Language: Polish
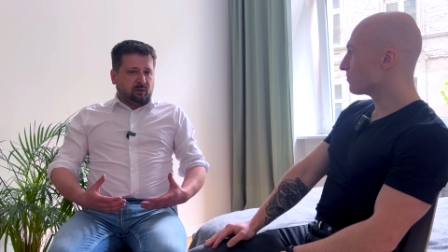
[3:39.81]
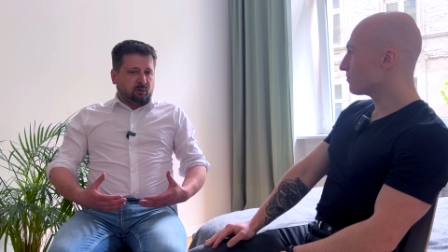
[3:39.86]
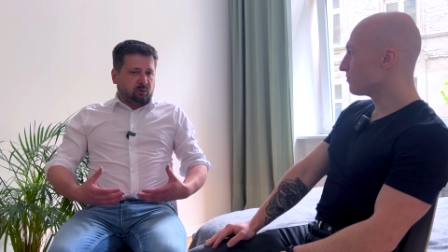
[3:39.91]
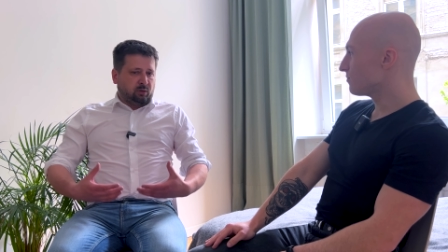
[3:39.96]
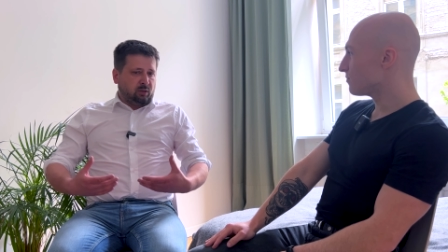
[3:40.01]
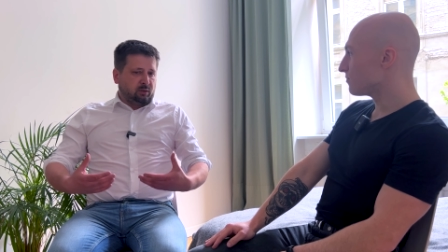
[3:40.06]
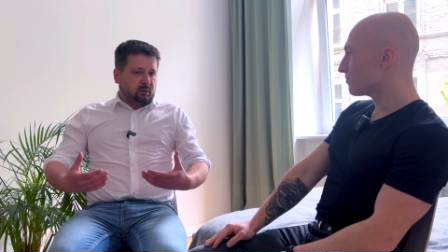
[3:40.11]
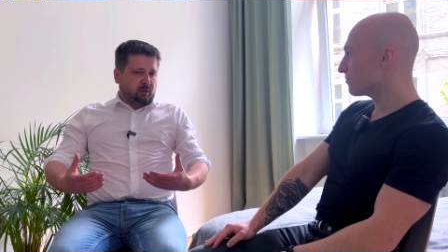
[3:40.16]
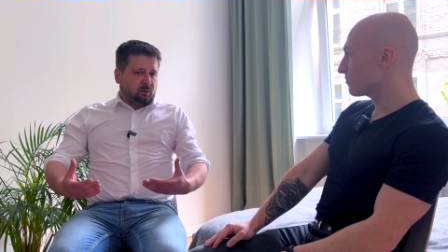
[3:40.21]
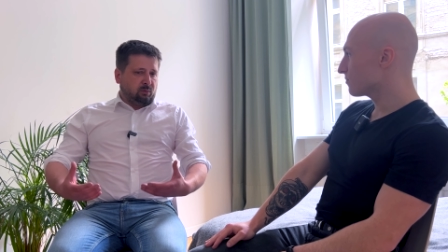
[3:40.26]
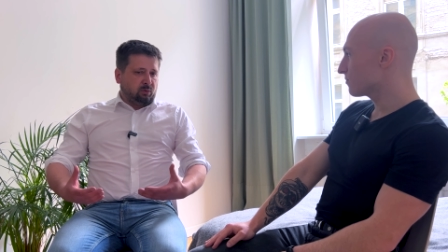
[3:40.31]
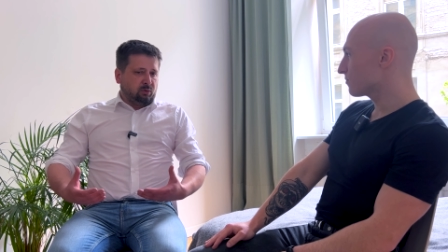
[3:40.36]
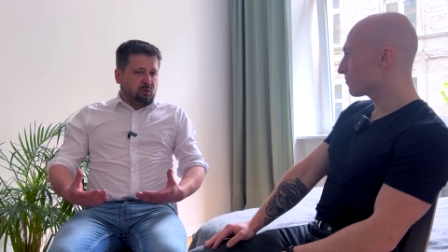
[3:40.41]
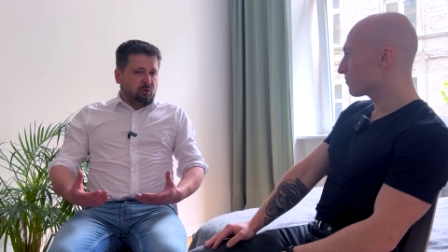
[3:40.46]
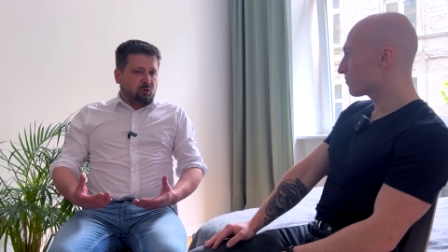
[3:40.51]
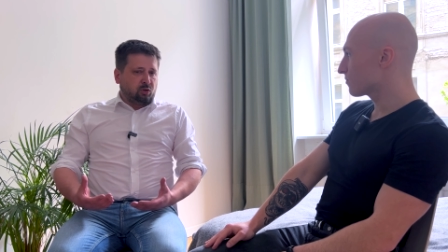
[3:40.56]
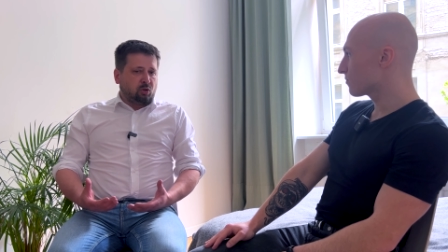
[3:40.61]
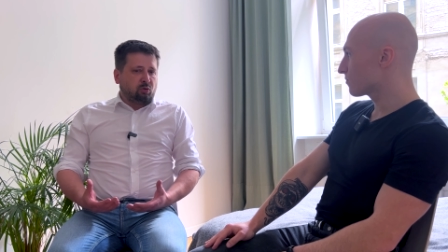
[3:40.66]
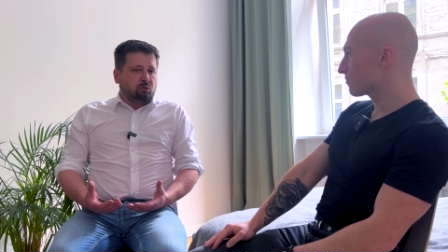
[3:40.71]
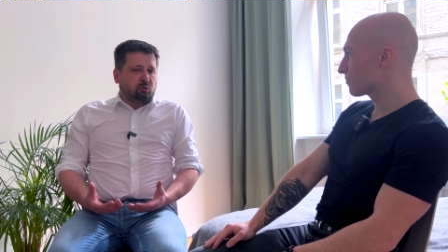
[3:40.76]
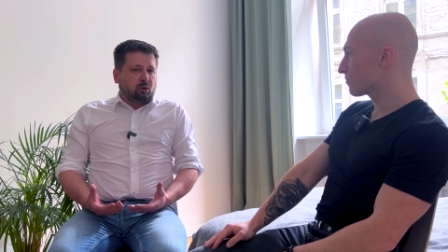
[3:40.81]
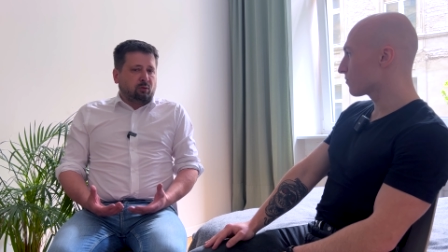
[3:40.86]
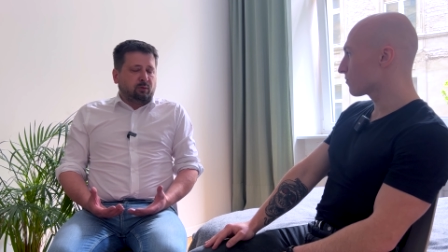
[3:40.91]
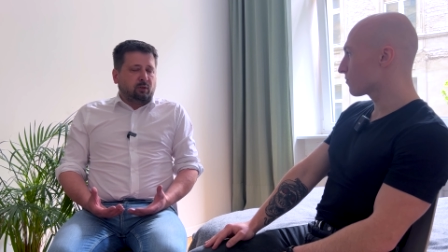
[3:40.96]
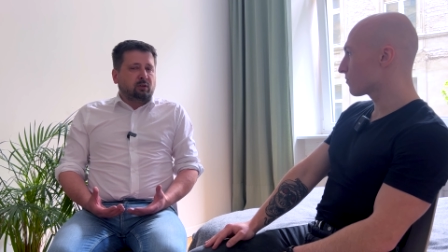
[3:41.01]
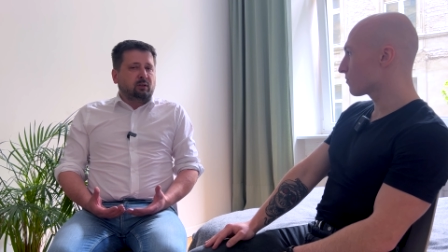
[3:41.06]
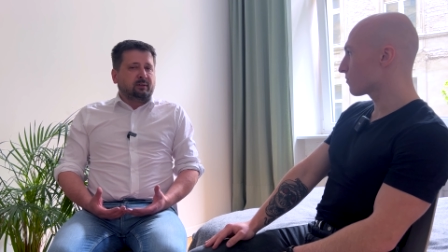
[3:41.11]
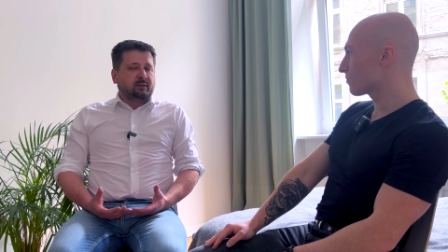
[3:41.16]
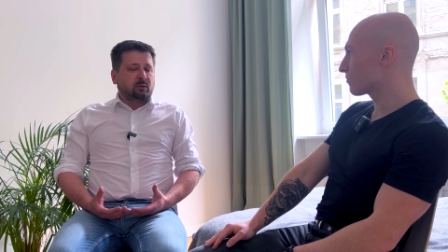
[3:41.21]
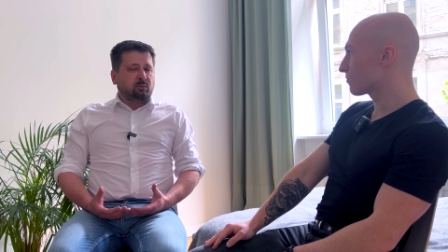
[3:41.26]
które są rządowe,
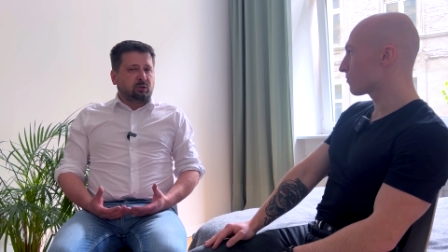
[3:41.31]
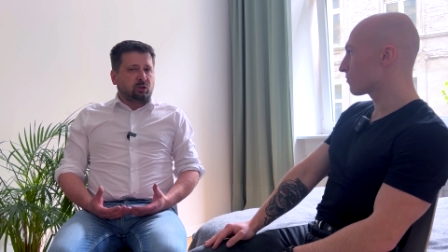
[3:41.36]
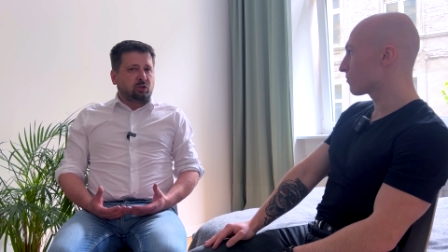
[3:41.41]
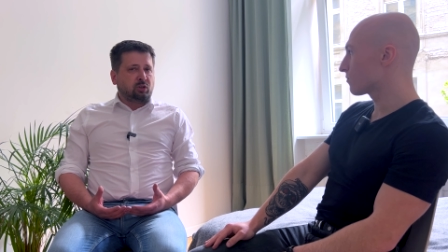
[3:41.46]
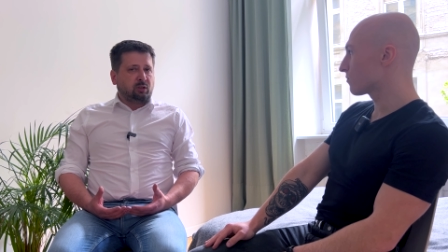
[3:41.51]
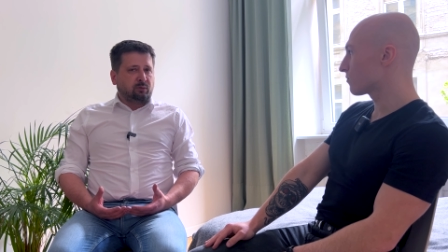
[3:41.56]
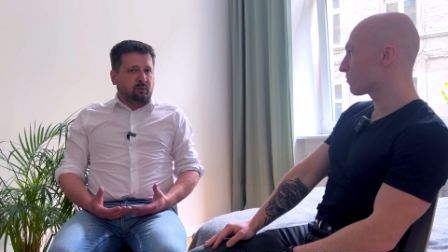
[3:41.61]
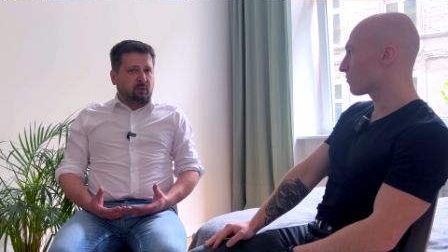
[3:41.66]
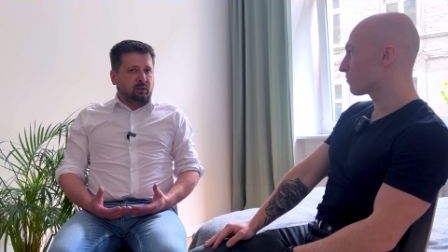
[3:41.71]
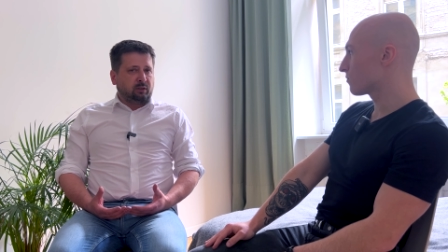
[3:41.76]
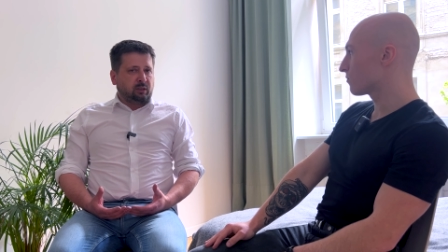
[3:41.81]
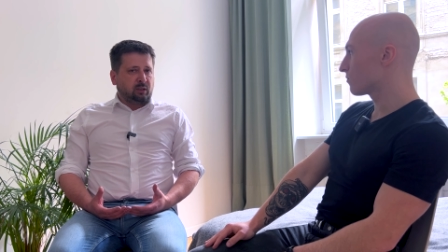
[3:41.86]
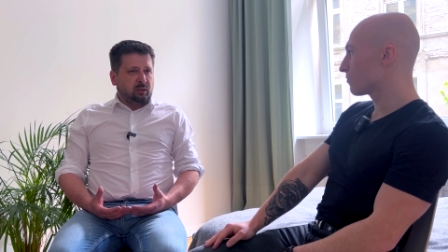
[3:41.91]
one są też niewielkie